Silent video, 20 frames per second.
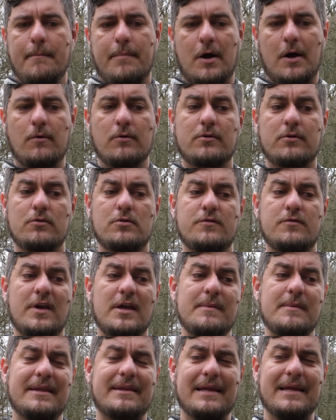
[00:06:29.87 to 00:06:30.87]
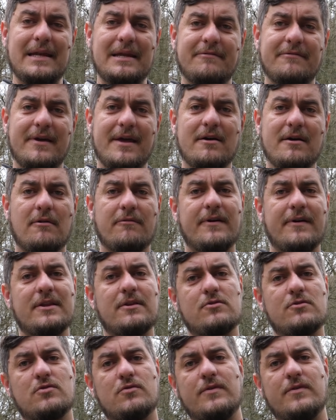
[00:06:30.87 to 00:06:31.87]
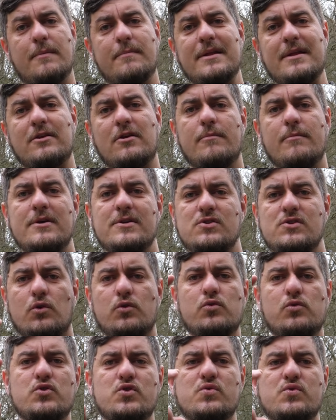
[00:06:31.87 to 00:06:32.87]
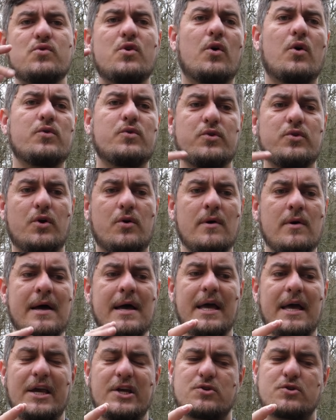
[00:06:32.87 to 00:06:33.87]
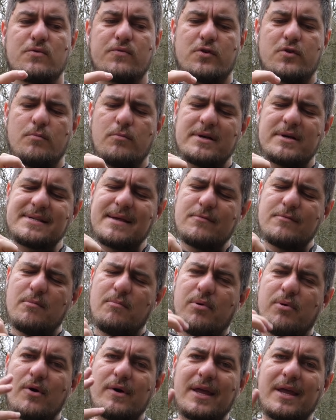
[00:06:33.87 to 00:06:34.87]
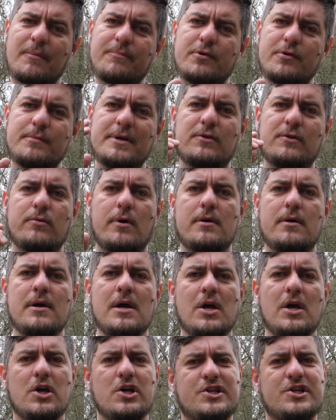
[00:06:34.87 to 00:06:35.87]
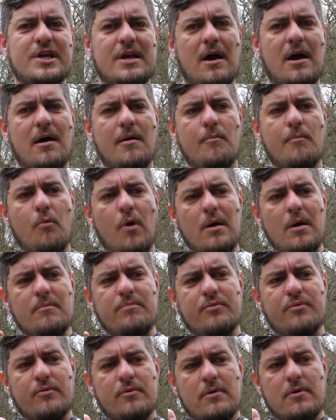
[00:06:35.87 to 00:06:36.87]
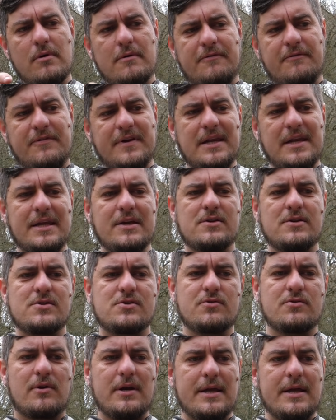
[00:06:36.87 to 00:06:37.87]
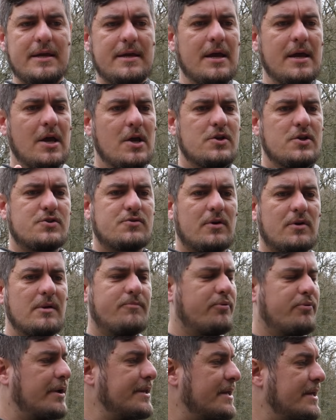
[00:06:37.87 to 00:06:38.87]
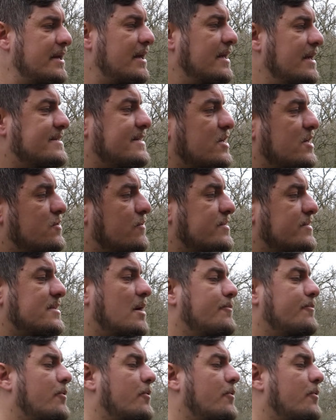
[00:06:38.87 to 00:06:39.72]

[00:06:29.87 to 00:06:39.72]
par contre quand tu viens y mettre l'hiver en fait tu viens mettre comme un sorte de sous-gant dedans et je trouve que moi ça me bloque un peu mes doigts j'ai un moins bon euh, feeling sur les sur les poignets et sachant que c'est